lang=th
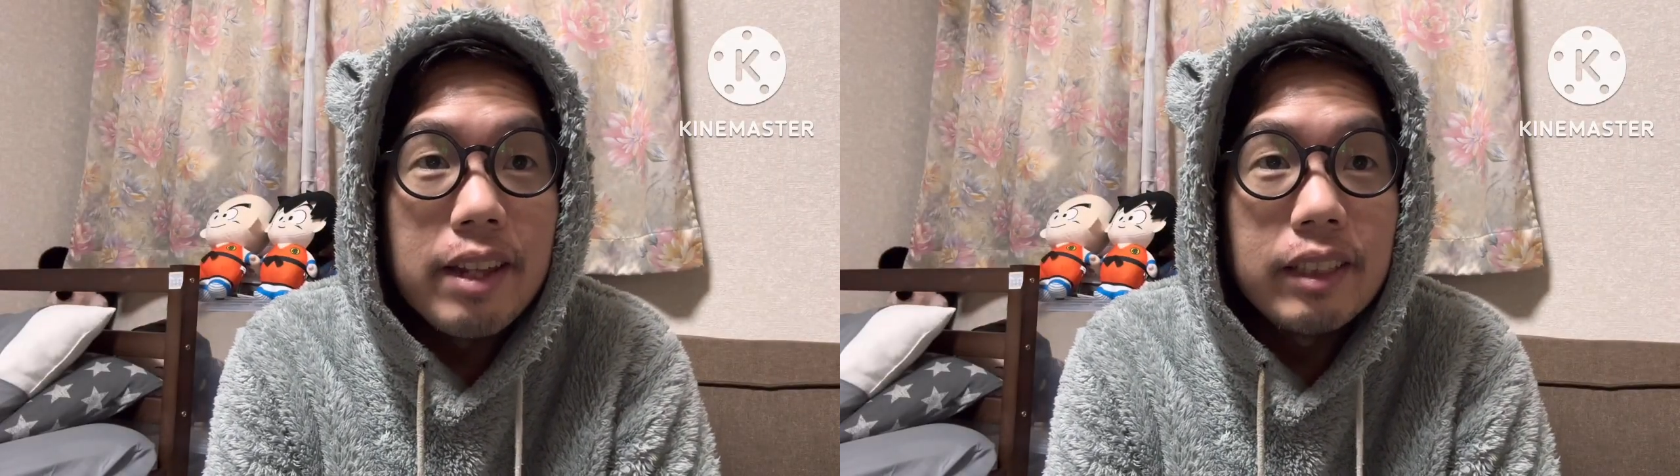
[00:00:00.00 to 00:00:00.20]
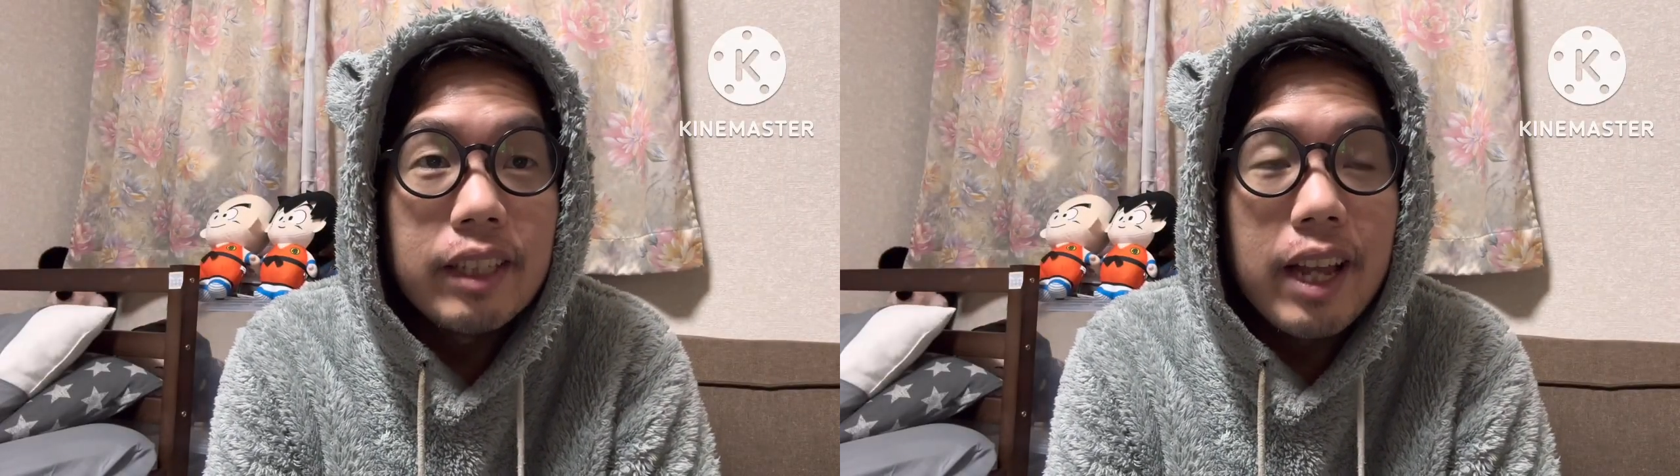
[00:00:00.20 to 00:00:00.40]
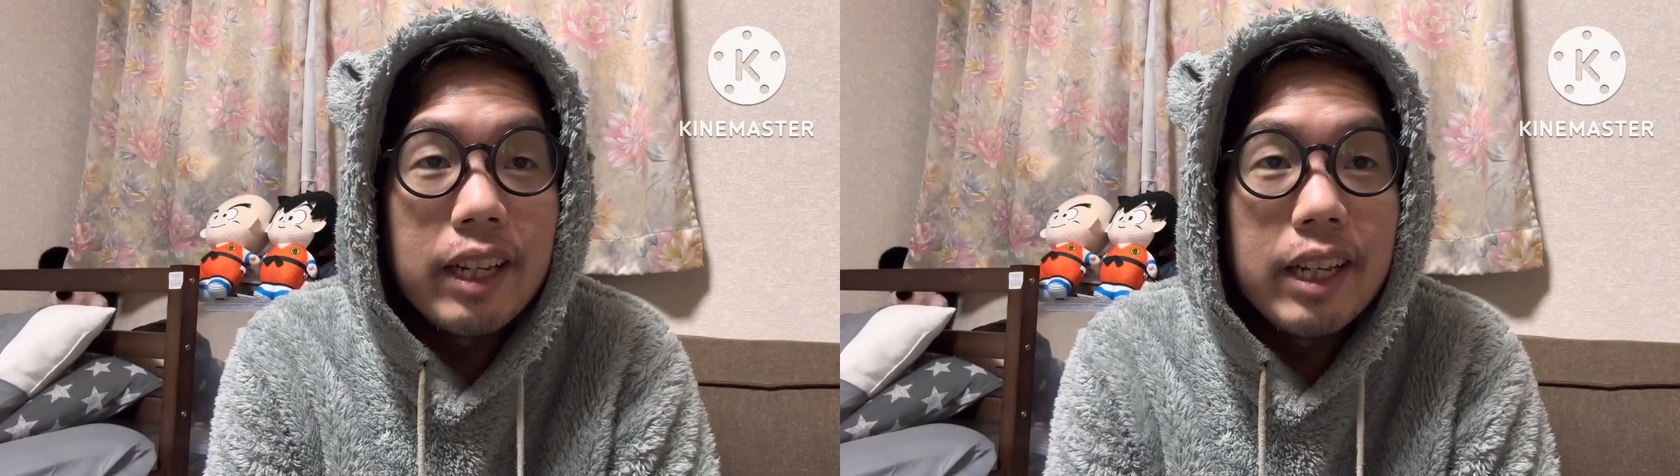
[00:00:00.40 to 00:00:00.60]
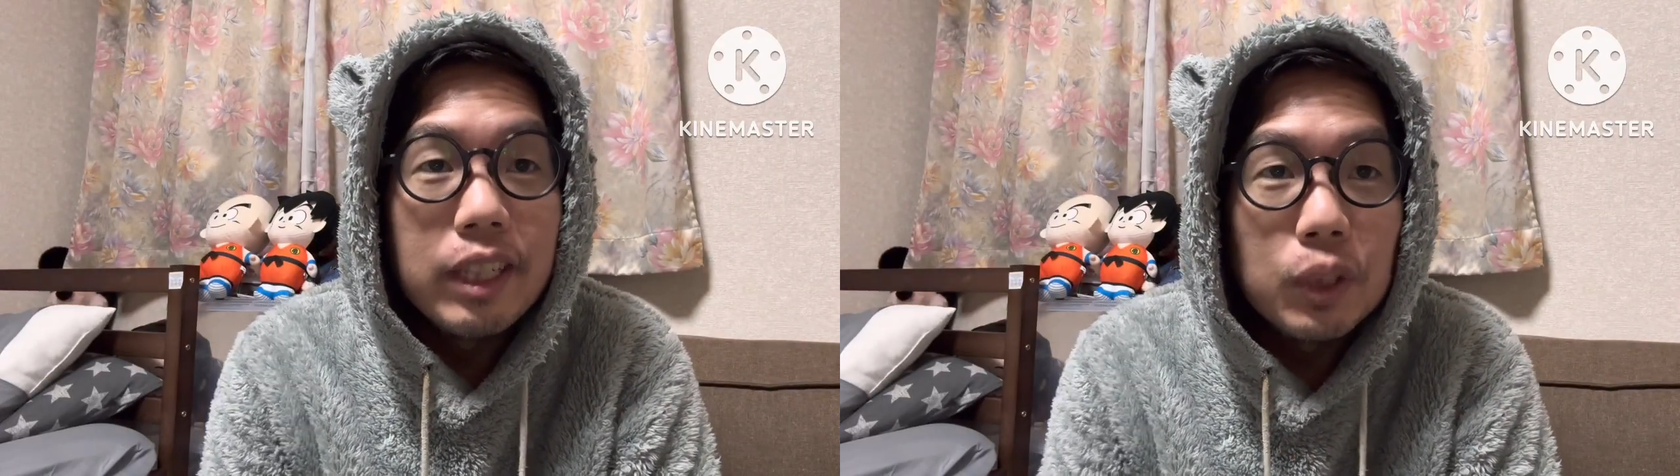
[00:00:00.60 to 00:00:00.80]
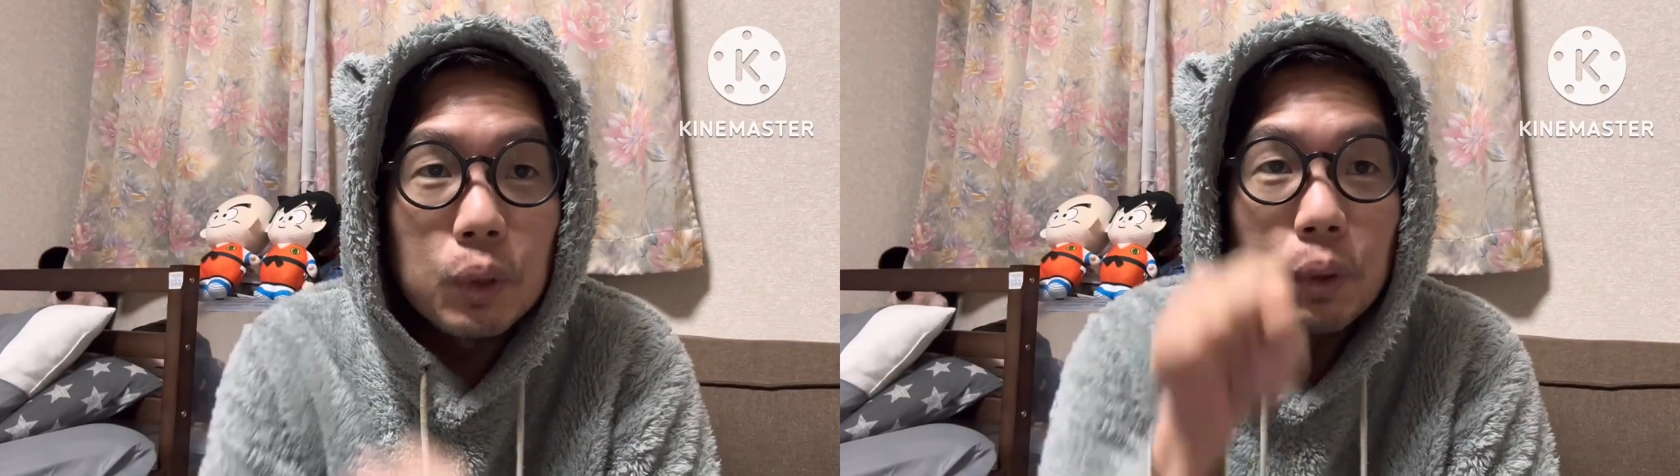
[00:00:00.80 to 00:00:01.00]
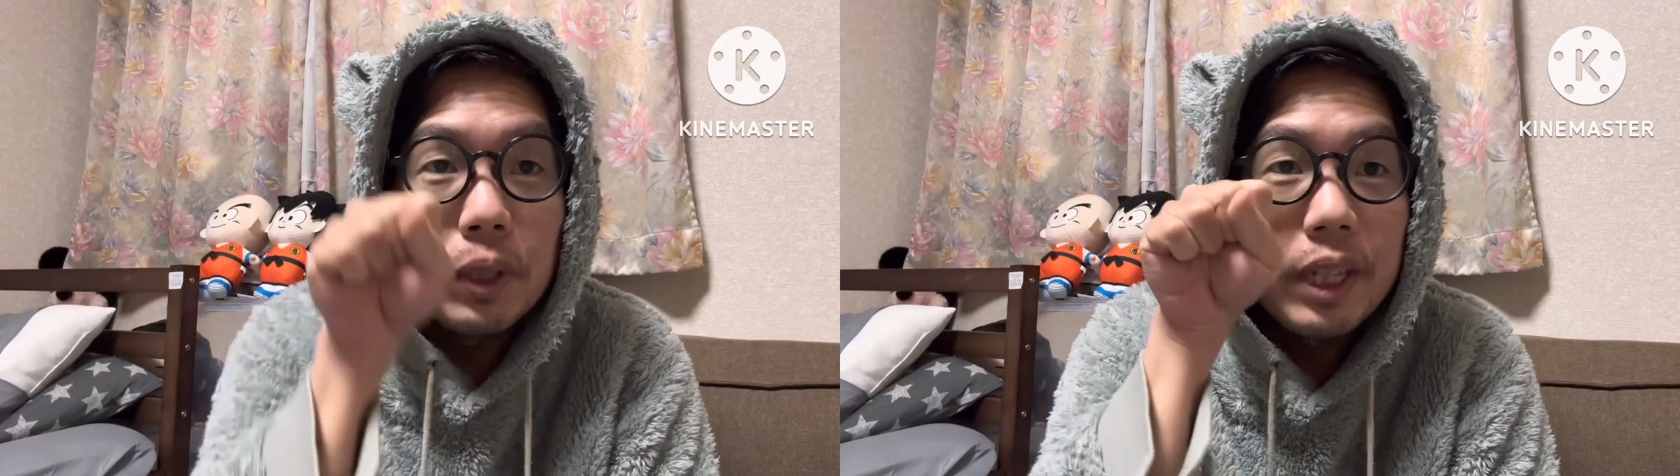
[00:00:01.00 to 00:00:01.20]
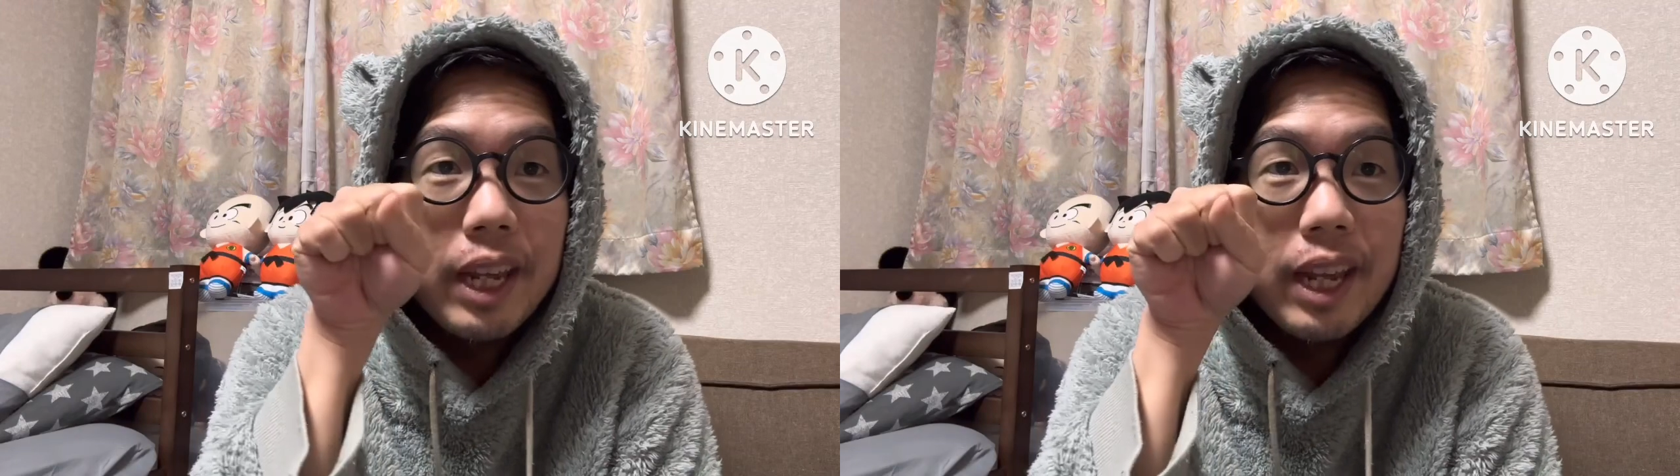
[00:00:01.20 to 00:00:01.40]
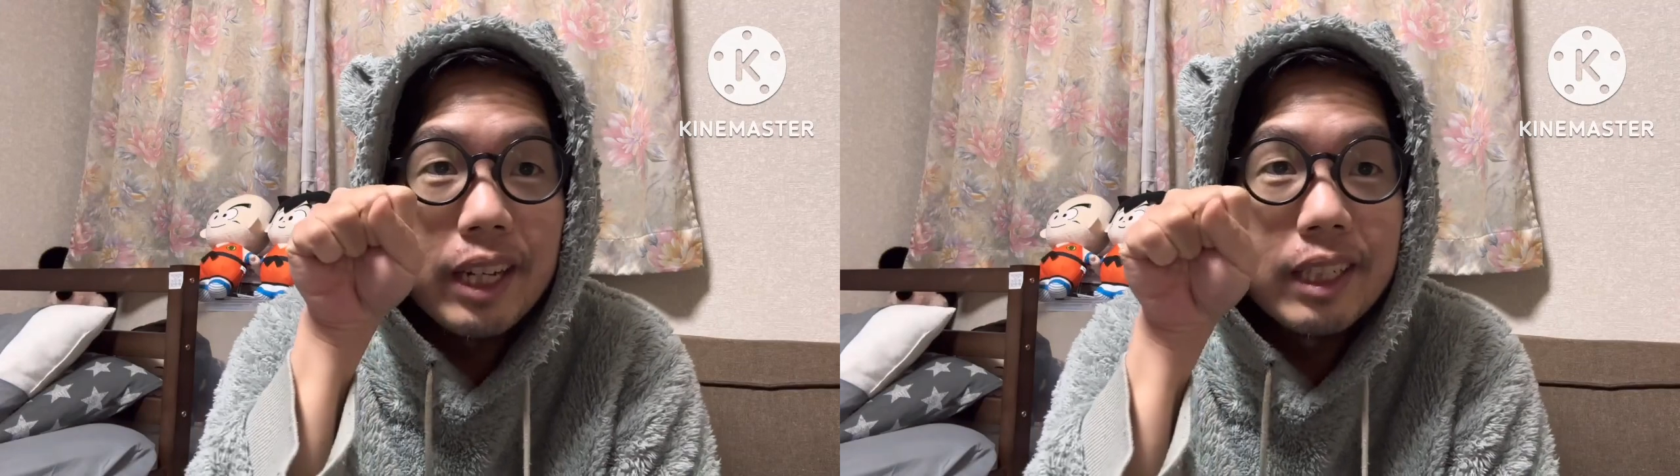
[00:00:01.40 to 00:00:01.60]
นจ์ใช้เงินศูนย์เย
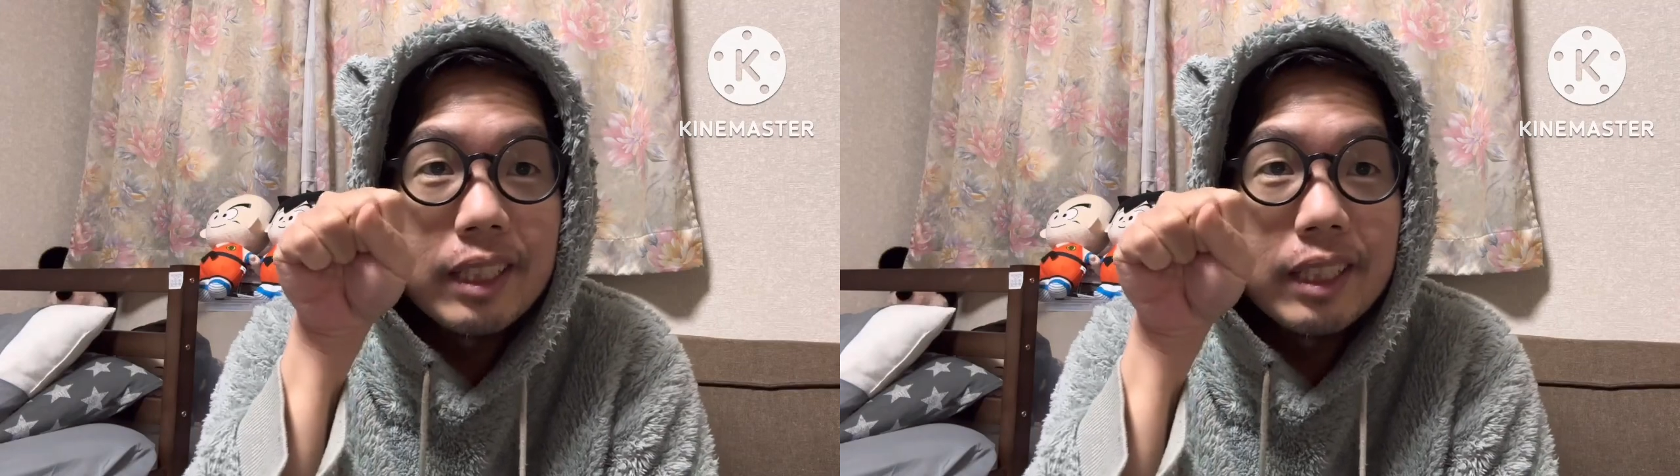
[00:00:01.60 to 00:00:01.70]
น